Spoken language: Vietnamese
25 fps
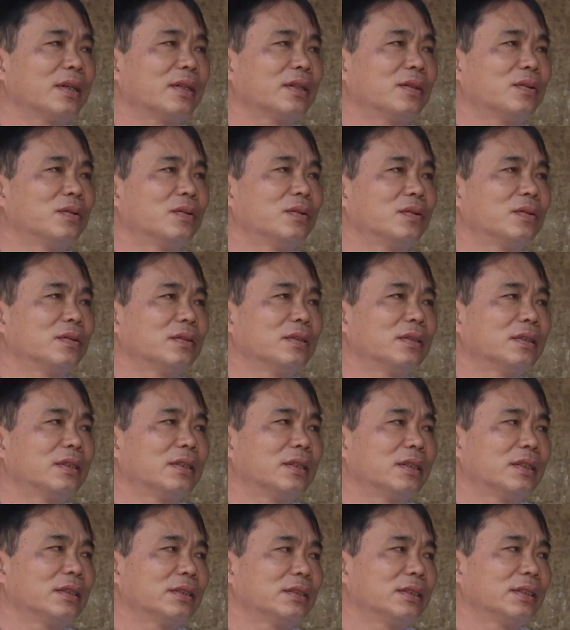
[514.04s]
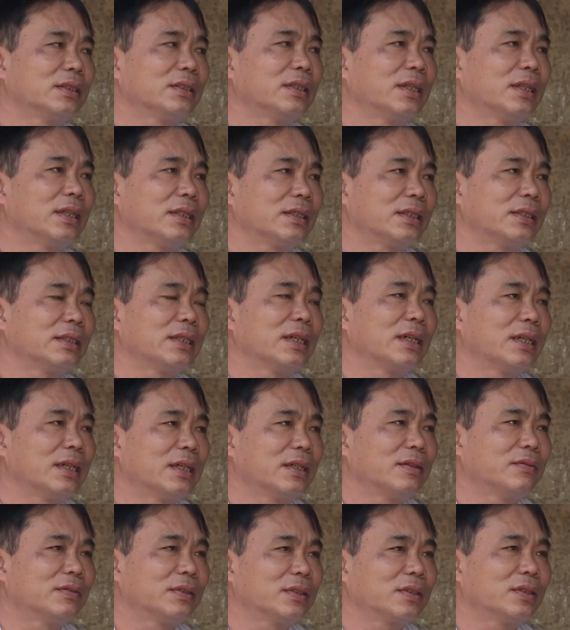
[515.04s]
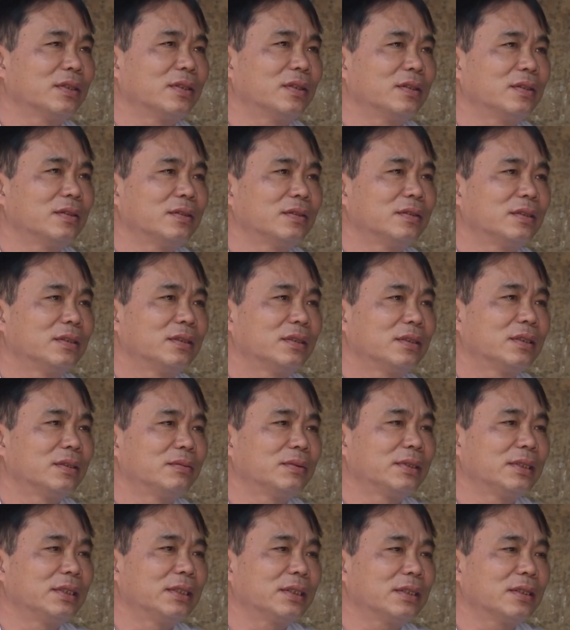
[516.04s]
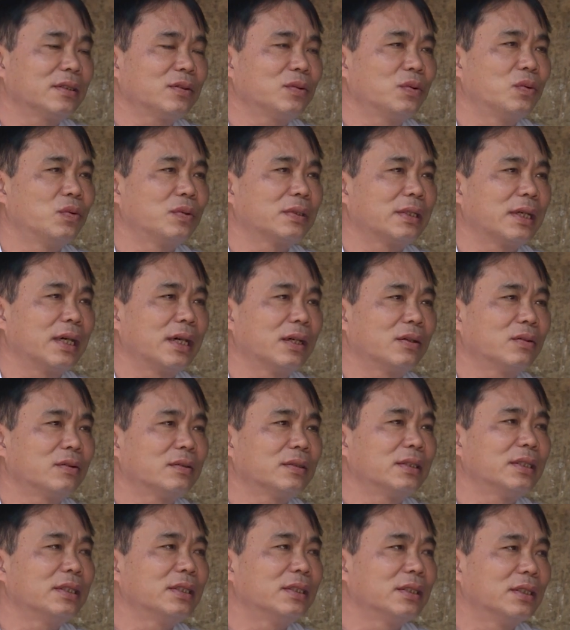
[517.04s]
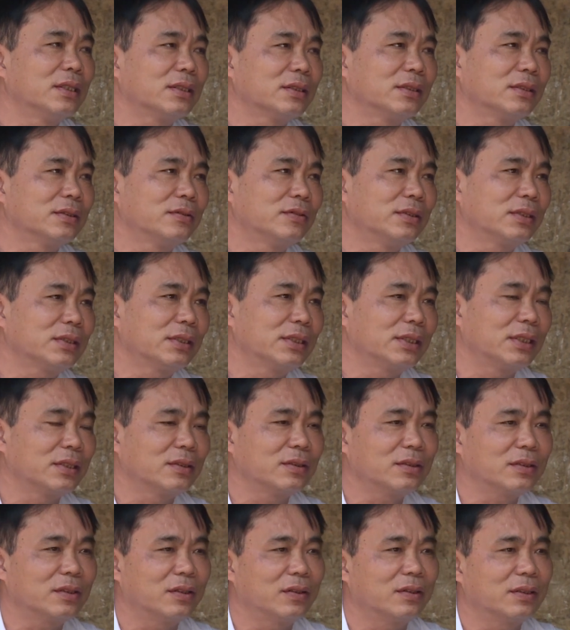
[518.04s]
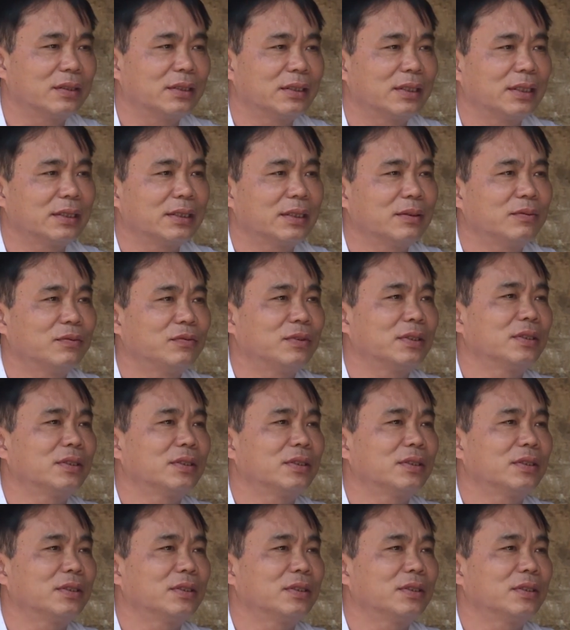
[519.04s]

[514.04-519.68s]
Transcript: tài hộ à, sinh đẻ tại nhà vẫn có thậm chí các cụ già không đi được phương tiện không có thì anh em